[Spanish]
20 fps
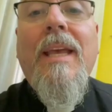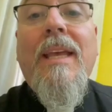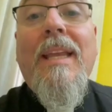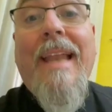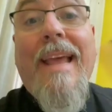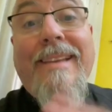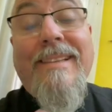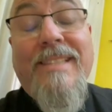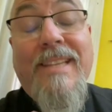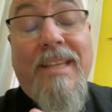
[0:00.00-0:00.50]

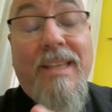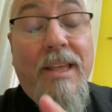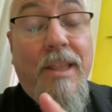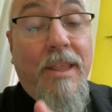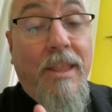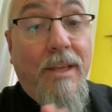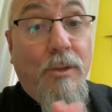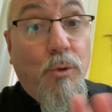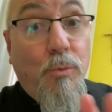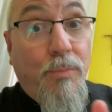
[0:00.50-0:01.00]
la
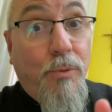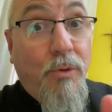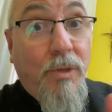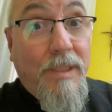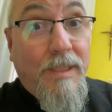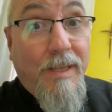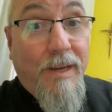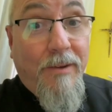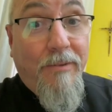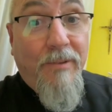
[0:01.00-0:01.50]
enseñanza supongo
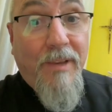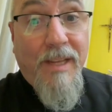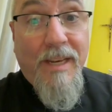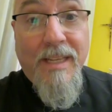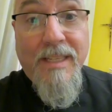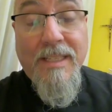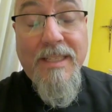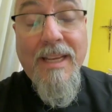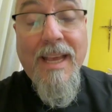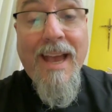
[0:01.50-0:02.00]
que te
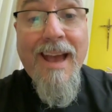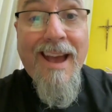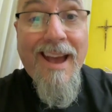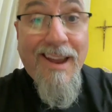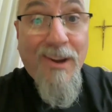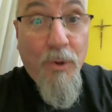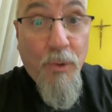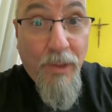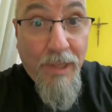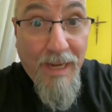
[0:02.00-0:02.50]
refieres
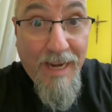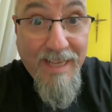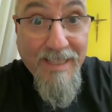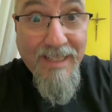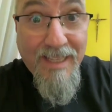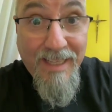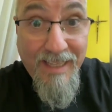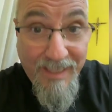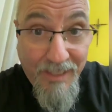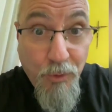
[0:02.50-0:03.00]
a lo de
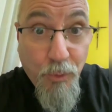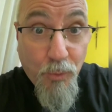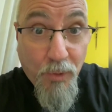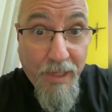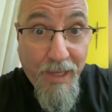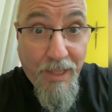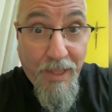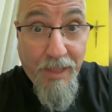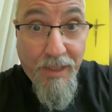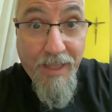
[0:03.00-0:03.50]
las
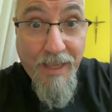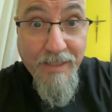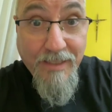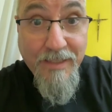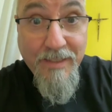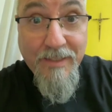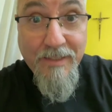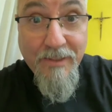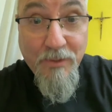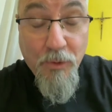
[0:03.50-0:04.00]

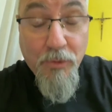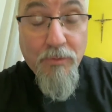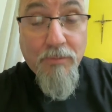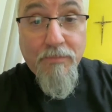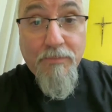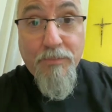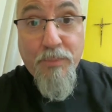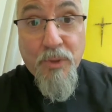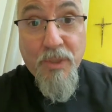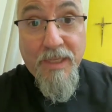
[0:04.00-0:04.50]
indulgencias, ¿no?
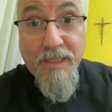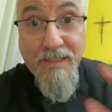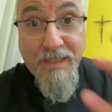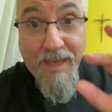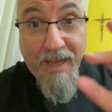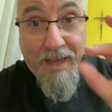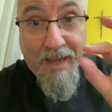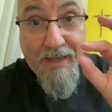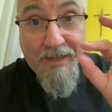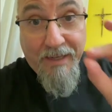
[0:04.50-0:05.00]
Porque
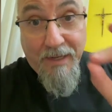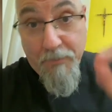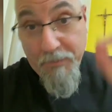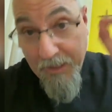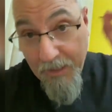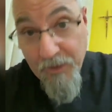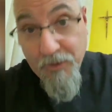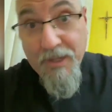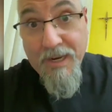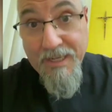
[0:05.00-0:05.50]
está en el
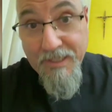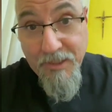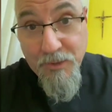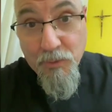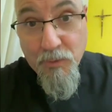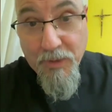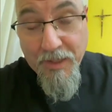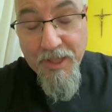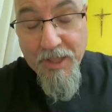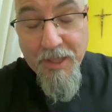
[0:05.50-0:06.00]
vídeo de las
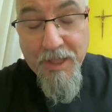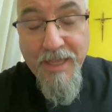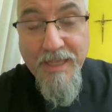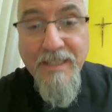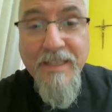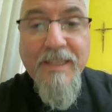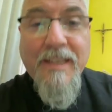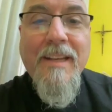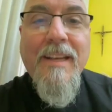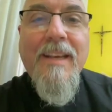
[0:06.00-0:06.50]

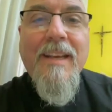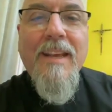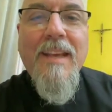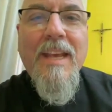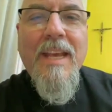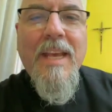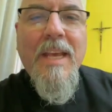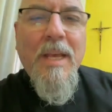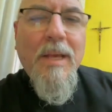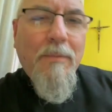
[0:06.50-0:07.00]
indulgencias.
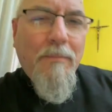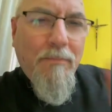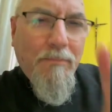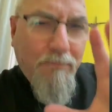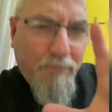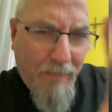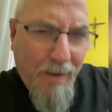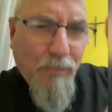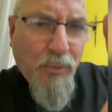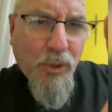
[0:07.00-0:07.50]

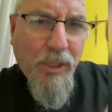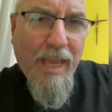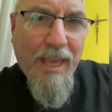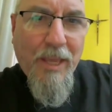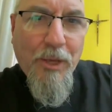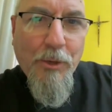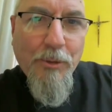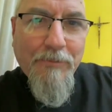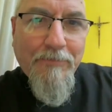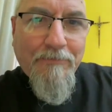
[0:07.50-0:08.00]
Vamos a ello.